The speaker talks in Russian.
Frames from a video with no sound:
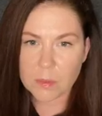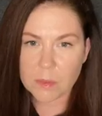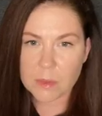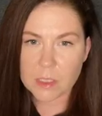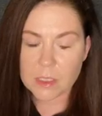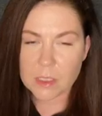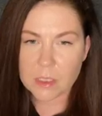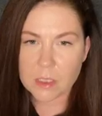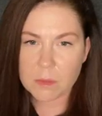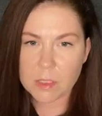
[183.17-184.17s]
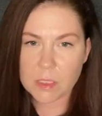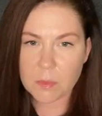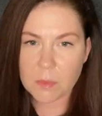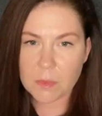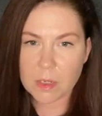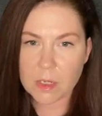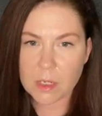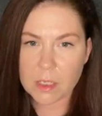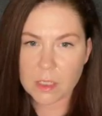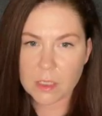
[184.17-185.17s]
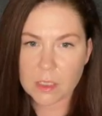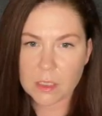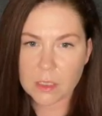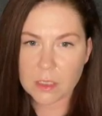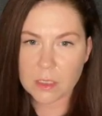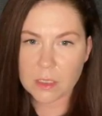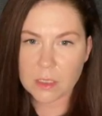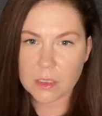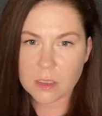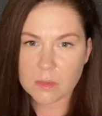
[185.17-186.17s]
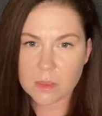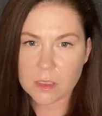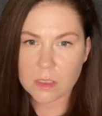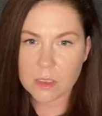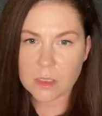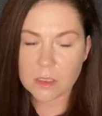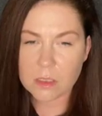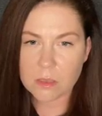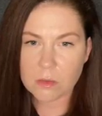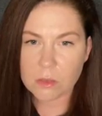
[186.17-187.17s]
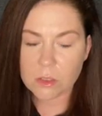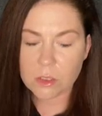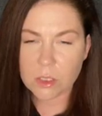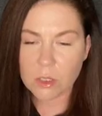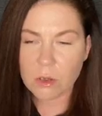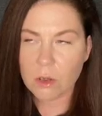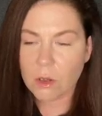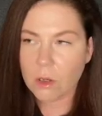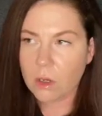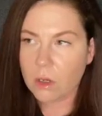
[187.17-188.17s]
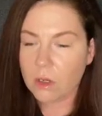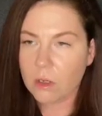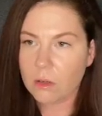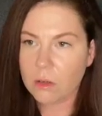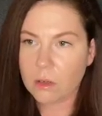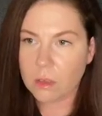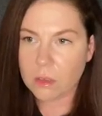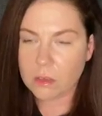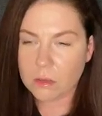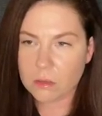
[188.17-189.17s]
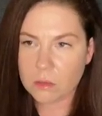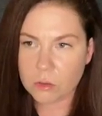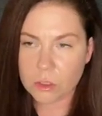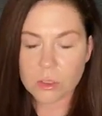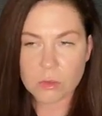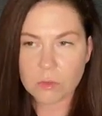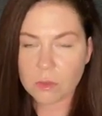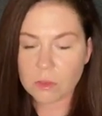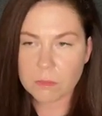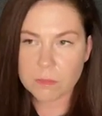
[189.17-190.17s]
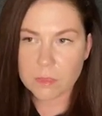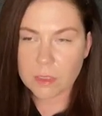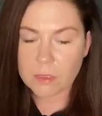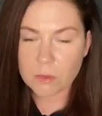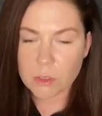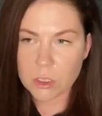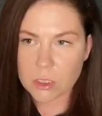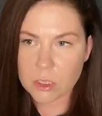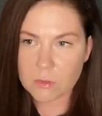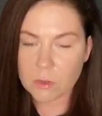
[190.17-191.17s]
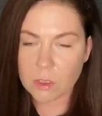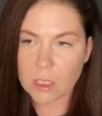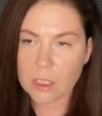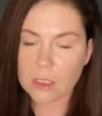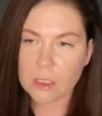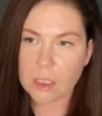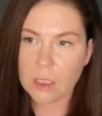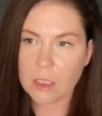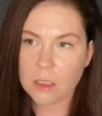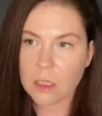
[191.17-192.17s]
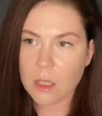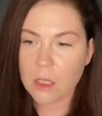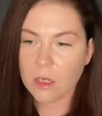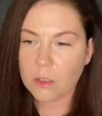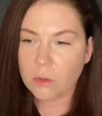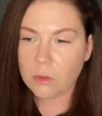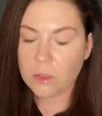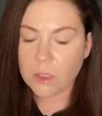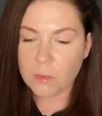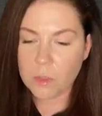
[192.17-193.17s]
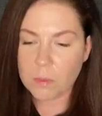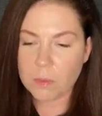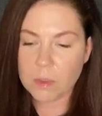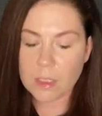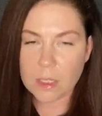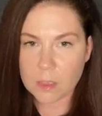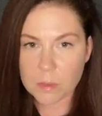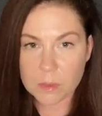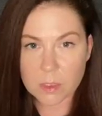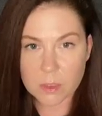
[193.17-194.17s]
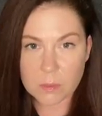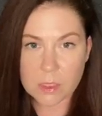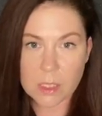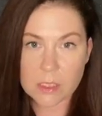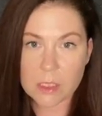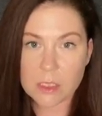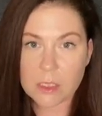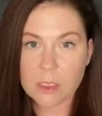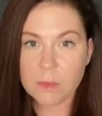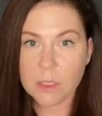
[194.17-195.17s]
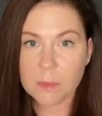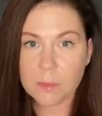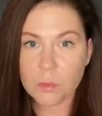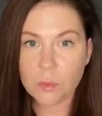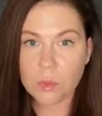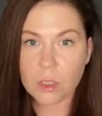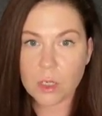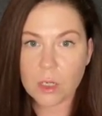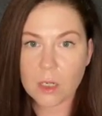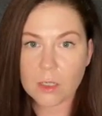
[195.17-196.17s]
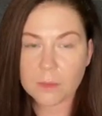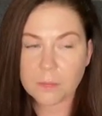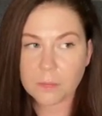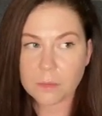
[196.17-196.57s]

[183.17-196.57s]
Например, серная мазь не помогает, э, или сыворотки с салицилкой точно. О, а, слушайте, ну это тоже индивидуально, да. Кто, кому-то помогает, например, комбинация энзимная пудра